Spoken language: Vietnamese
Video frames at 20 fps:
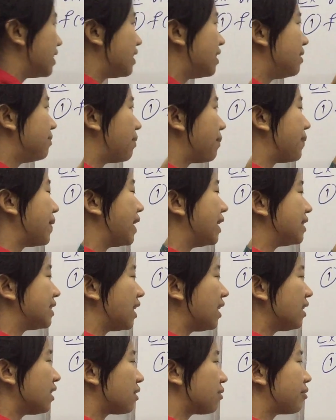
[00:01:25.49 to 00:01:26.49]
có phiền
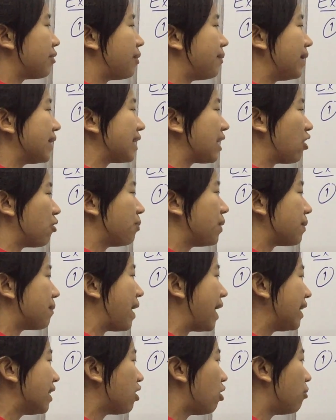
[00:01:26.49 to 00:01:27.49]
chẳng thôi mách ở phía
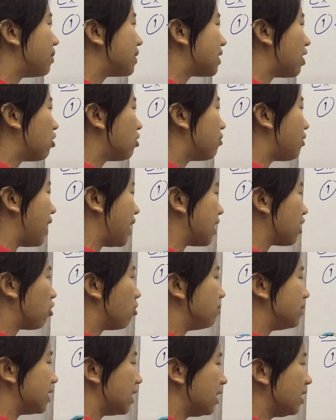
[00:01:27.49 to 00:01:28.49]
bánh không bị sống phải ăn
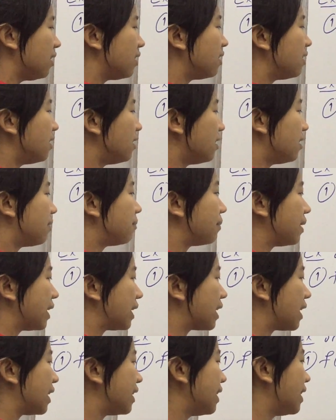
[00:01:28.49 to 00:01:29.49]
công dưỡng
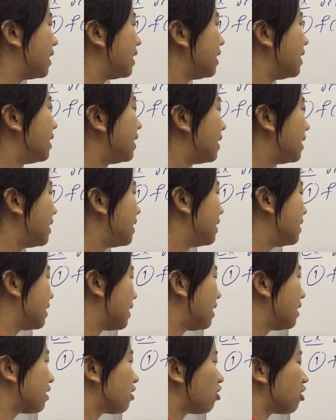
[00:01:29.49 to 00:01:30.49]
miền này ấy
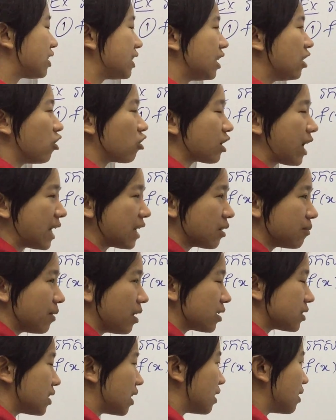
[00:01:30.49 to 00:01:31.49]
chẳng to thì họ đang cầm
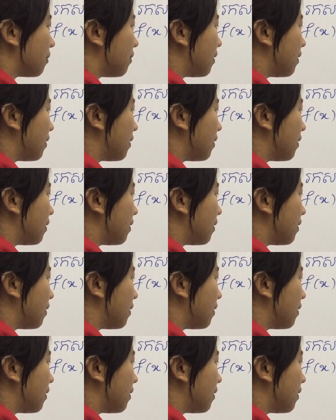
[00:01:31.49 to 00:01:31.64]
nọ xanh